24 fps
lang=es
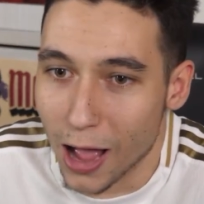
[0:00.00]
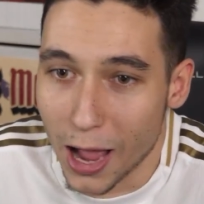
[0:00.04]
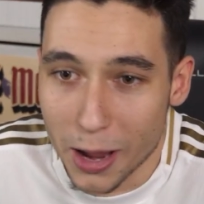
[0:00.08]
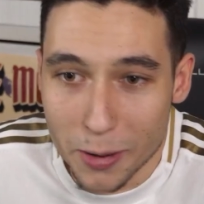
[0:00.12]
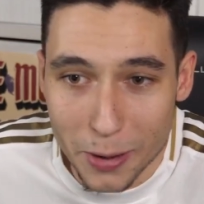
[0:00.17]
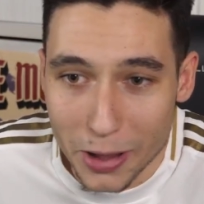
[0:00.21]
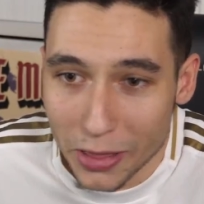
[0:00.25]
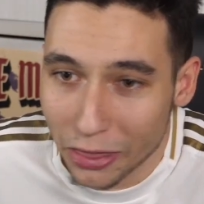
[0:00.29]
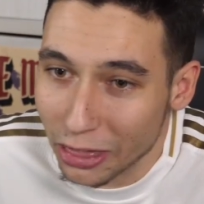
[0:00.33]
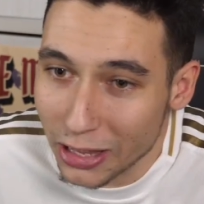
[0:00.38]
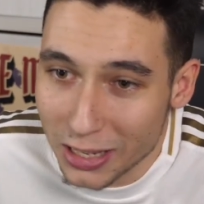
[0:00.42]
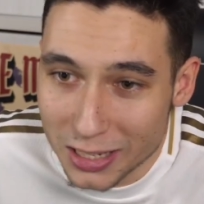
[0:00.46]

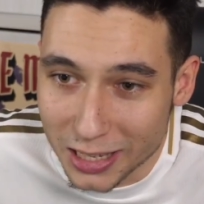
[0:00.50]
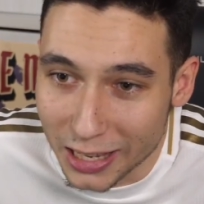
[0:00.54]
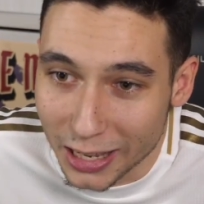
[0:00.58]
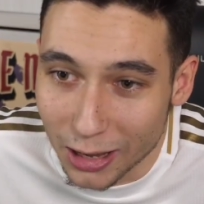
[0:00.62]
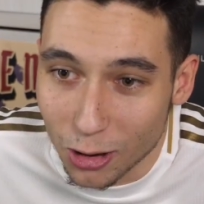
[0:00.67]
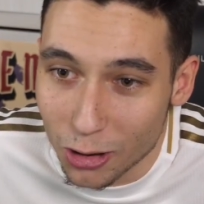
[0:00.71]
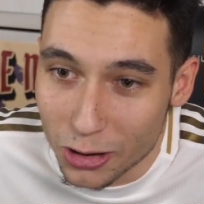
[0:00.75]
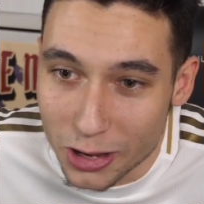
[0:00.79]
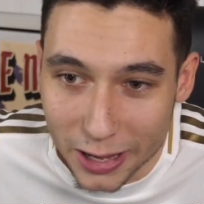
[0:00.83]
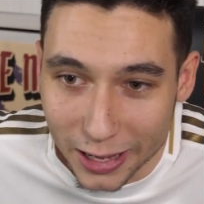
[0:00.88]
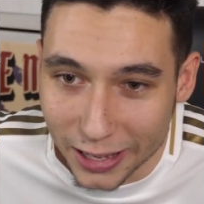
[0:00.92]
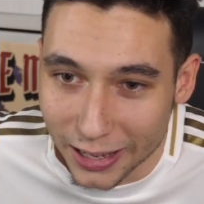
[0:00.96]
hay veces
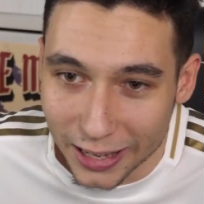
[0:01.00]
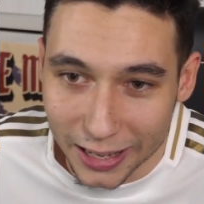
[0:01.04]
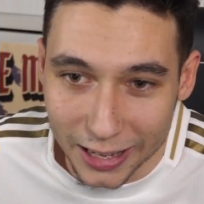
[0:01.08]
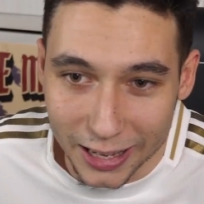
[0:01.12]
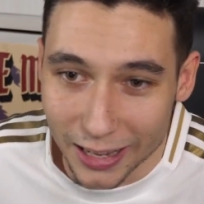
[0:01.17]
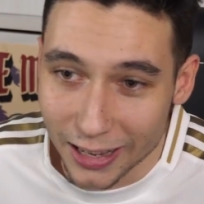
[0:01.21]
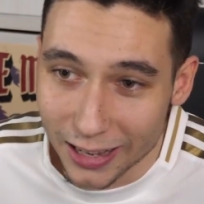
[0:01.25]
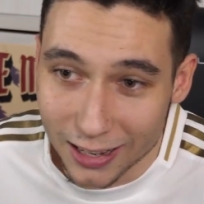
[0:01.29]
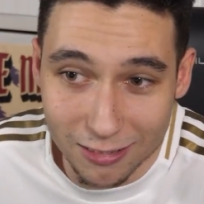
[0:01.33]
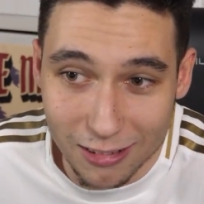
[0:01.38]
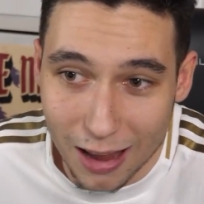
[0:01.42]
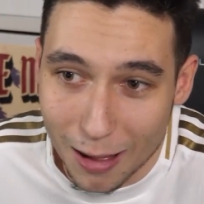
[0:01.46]
que, oye,
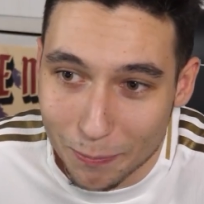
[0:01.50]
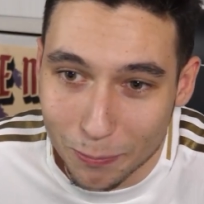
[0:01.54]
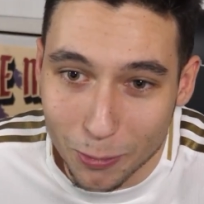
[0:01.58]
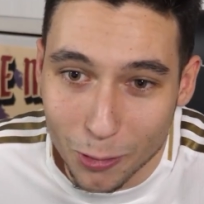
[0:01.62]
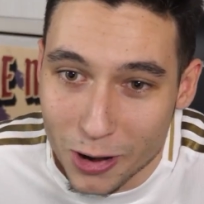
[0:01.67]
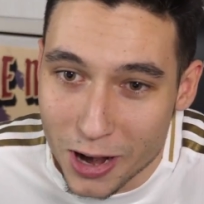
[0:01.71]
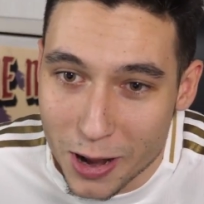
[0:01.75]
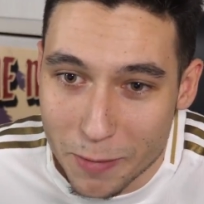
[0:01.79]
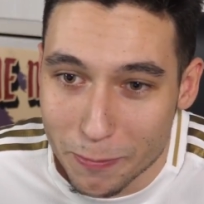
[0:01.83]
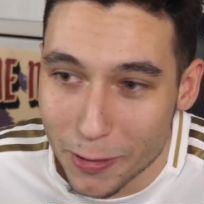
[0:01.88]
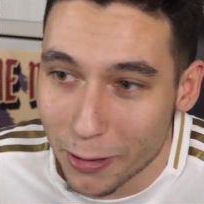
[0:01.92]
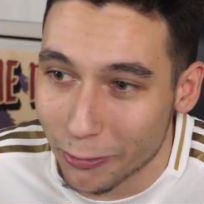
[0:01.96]
que la
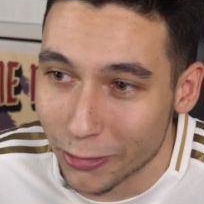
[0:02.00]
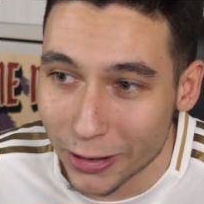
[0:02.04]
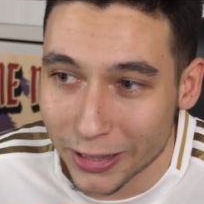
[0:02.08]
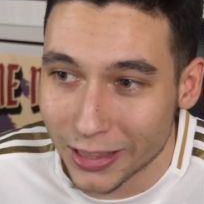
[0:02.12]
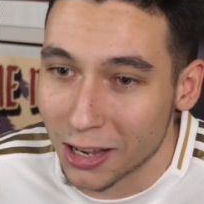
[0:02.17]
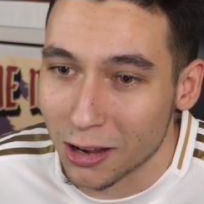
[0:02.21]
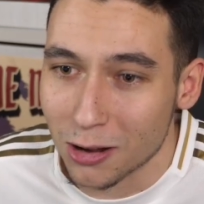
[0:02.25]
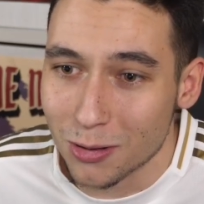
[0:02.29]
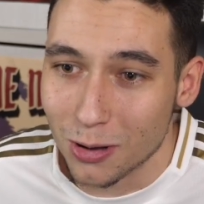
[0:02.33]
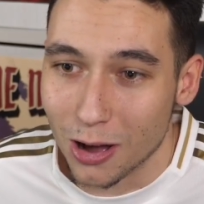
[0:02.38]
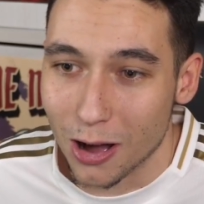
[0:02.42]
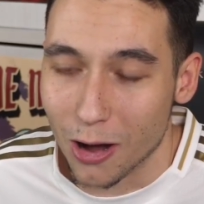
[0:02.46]
pone
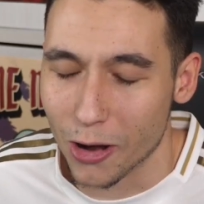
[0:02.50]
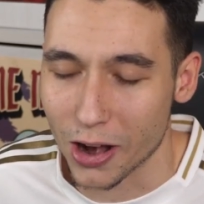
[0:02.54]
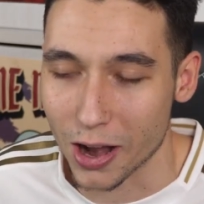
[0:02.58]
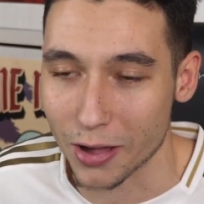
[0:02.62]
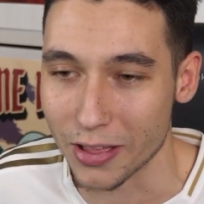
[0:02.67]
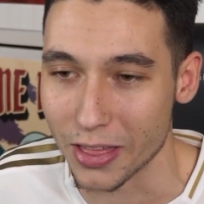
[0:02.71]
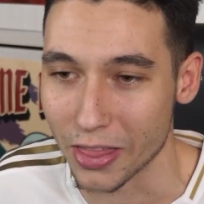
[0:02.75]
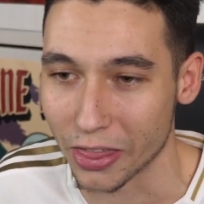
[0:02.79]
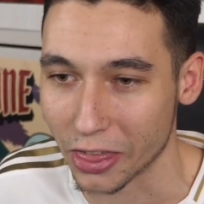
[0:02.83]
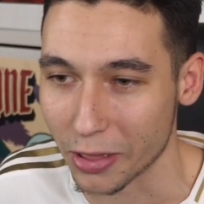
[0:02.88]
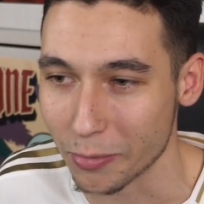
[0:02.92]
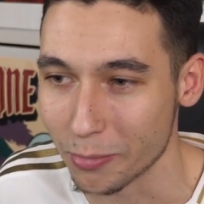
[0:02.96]
perfecta como
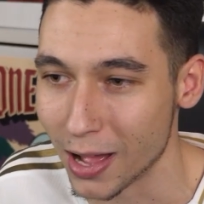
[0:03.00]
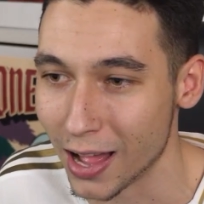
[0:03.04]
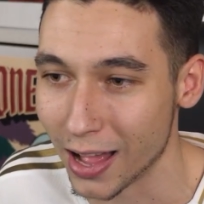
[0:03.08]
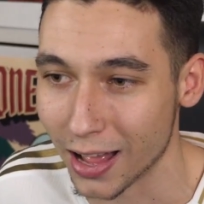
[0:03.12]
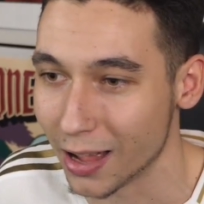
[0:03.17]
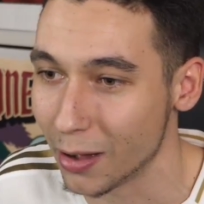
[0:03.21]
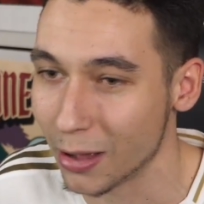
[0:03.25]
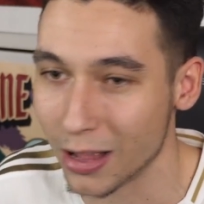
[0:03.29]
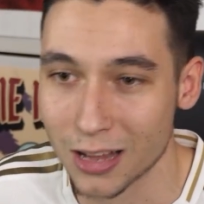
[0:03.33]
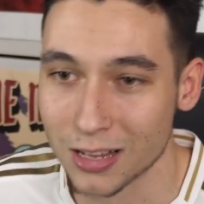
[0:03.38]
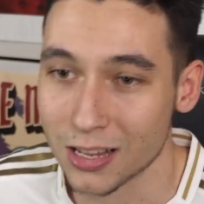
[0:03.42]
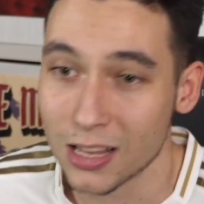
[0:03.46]
ahora
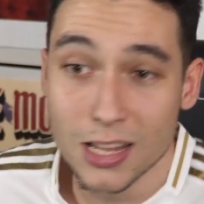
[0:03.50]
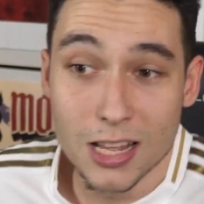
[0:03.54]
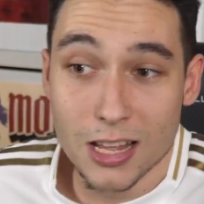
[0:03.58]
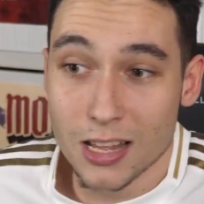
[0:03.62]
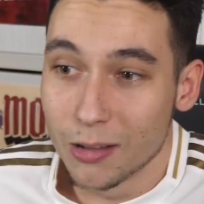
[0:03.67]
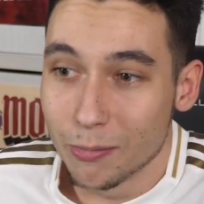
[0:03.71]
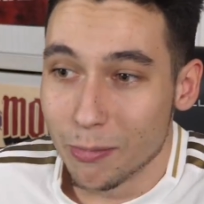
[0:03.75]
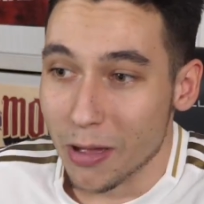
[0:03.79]
Benzema.